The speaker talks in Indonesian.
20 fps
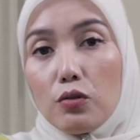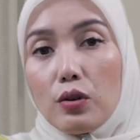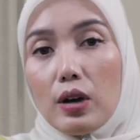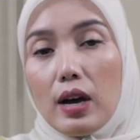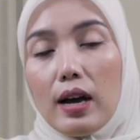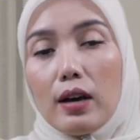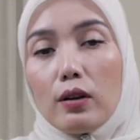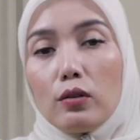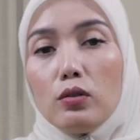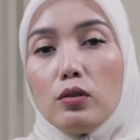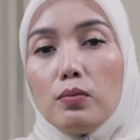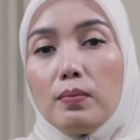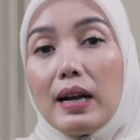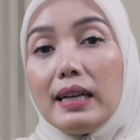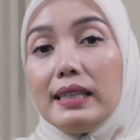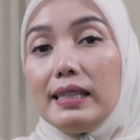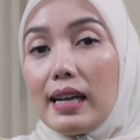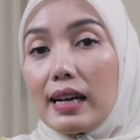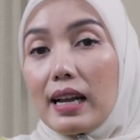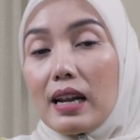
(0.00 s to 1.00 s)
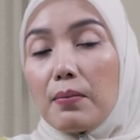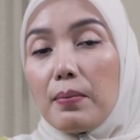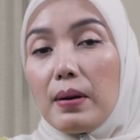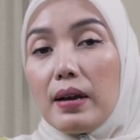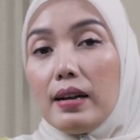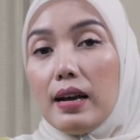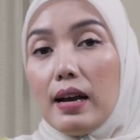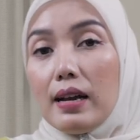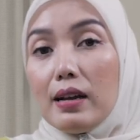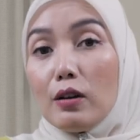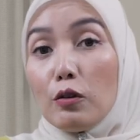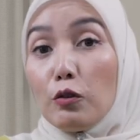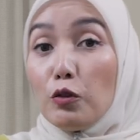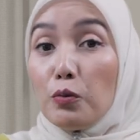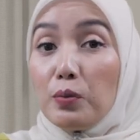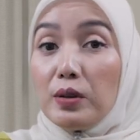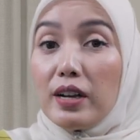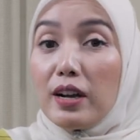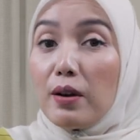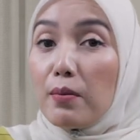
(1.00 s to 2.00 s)
juga harus mengajarkan kepada anak
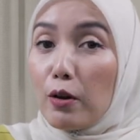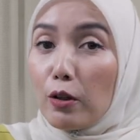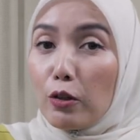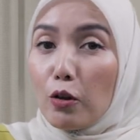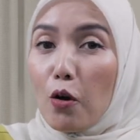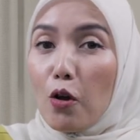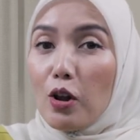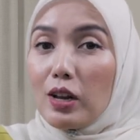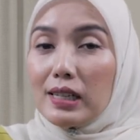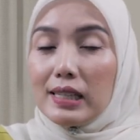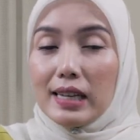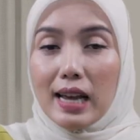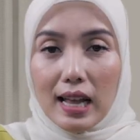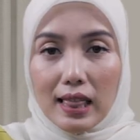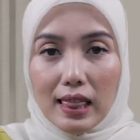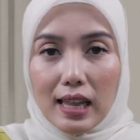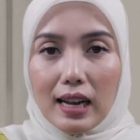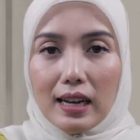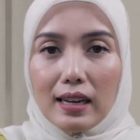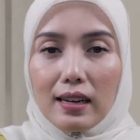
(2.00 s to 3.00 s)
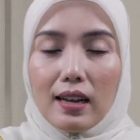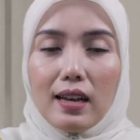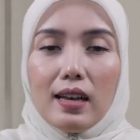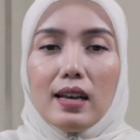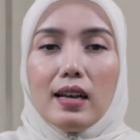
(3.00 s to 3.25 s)
untuk menjaga protokol kesehatan.